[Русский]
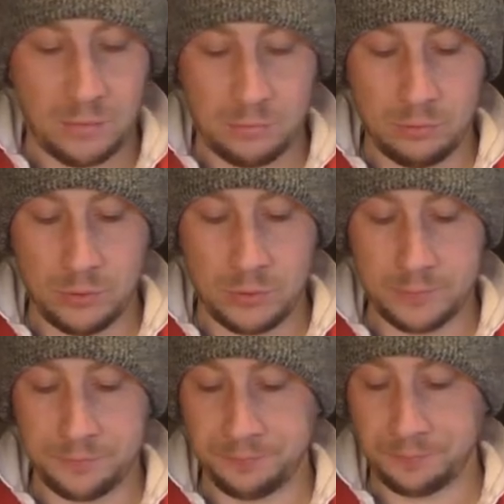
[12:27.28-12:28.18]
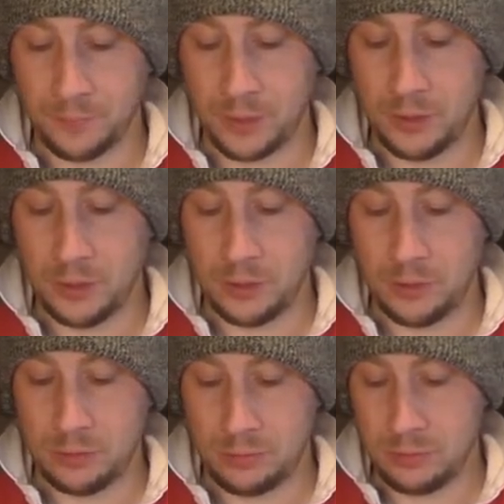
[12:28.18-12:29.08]
Вот.
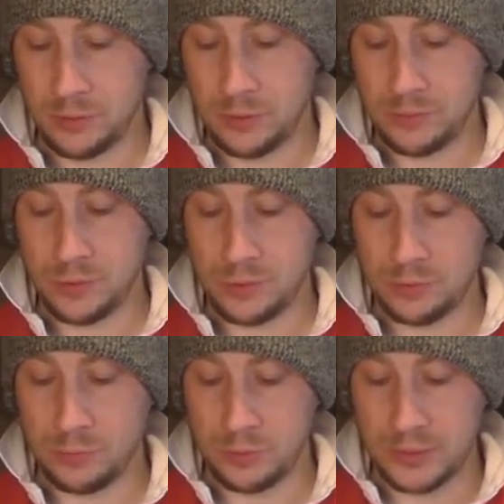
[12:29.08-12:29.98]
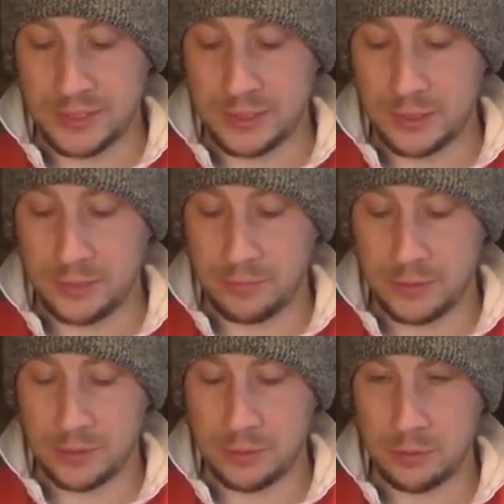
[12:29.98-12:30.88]
И все это будет
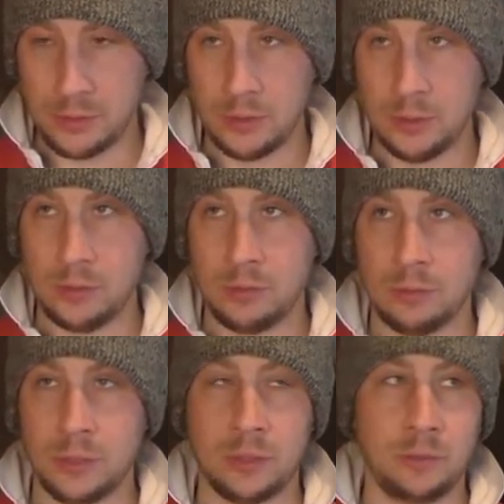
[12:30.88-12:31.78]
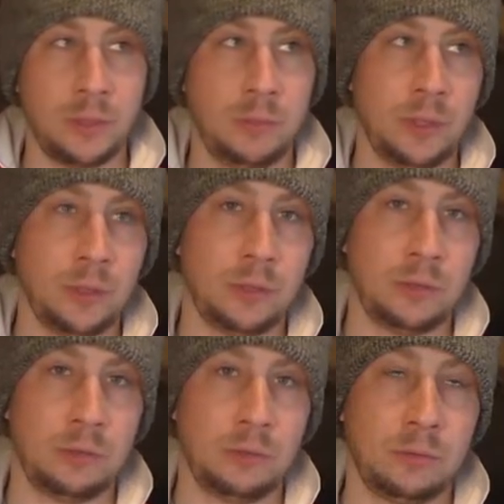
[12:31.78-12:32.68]
настаиваться где-то примерно
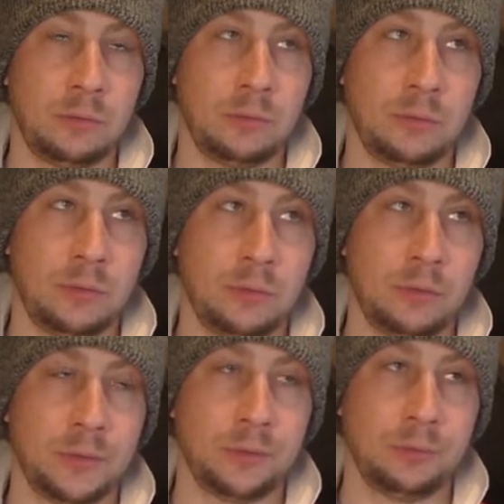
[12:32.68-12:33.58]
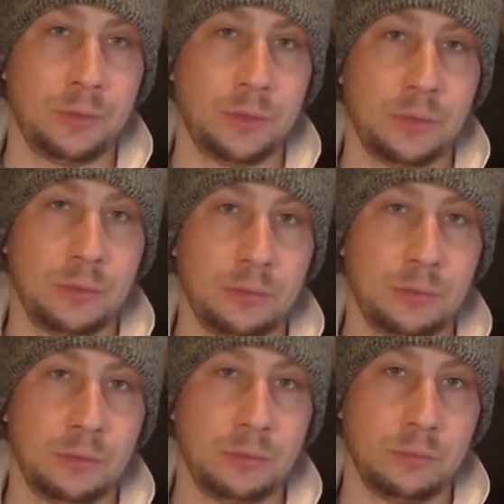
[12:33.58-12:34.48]
трое суток.
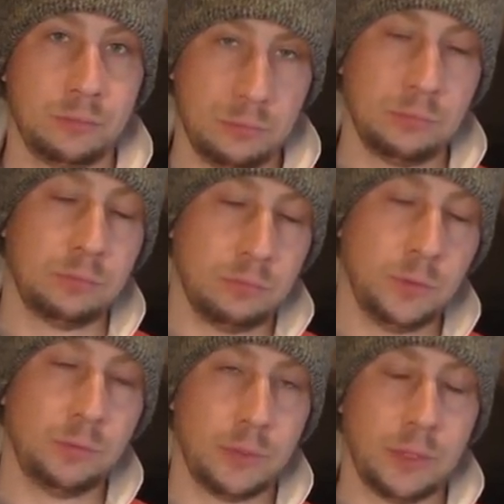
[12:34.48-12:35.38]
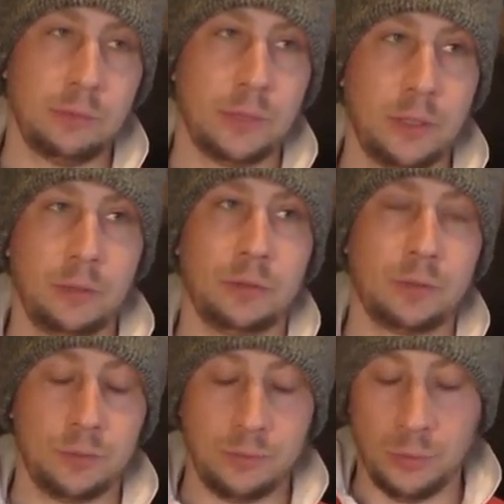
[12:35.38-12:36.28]
Ну, где-то в районе
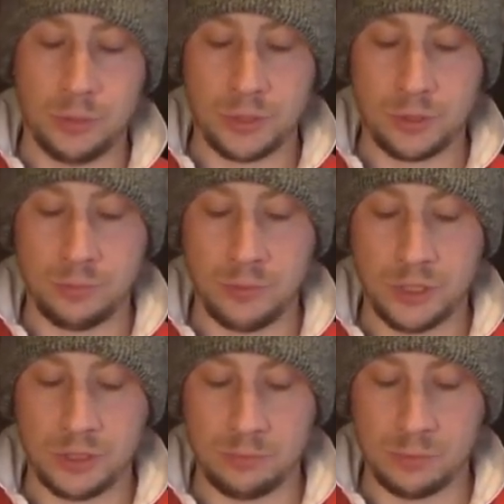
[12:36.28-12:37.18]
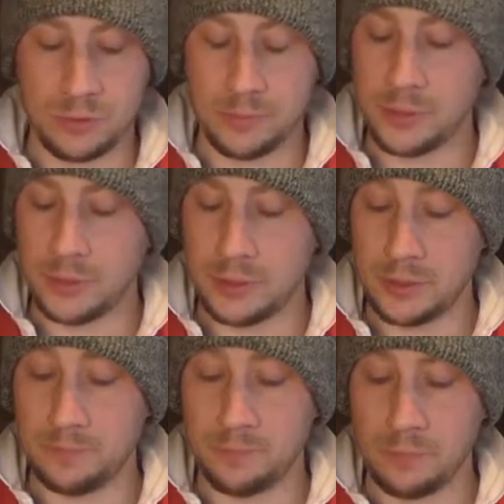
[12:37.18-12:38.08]
чуть больше, чуть меньше. Будем смотреть
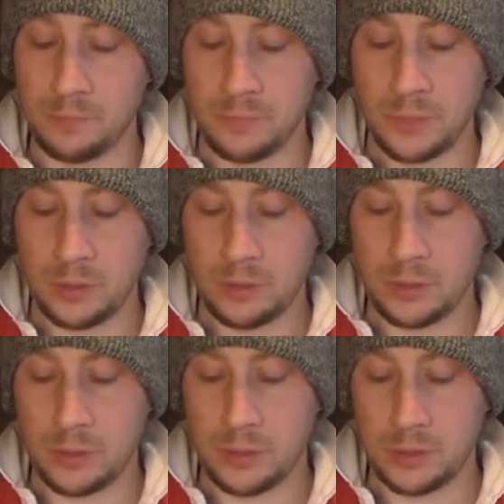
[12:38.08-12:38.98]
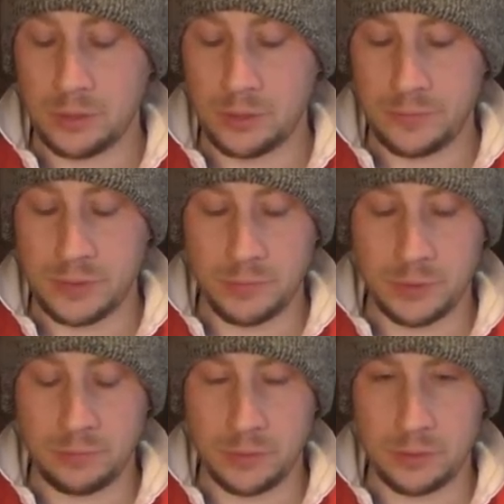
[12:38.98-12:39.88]
а, за всем
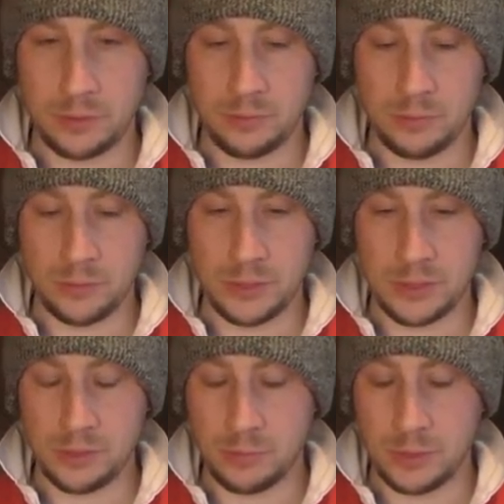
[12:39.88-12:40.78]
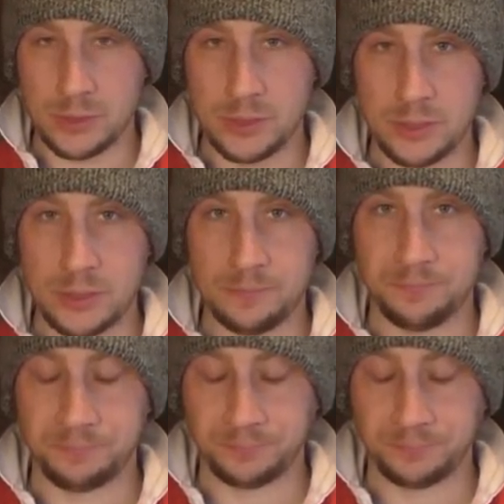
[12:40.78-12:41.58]
этим, наблюдать за этим процессом.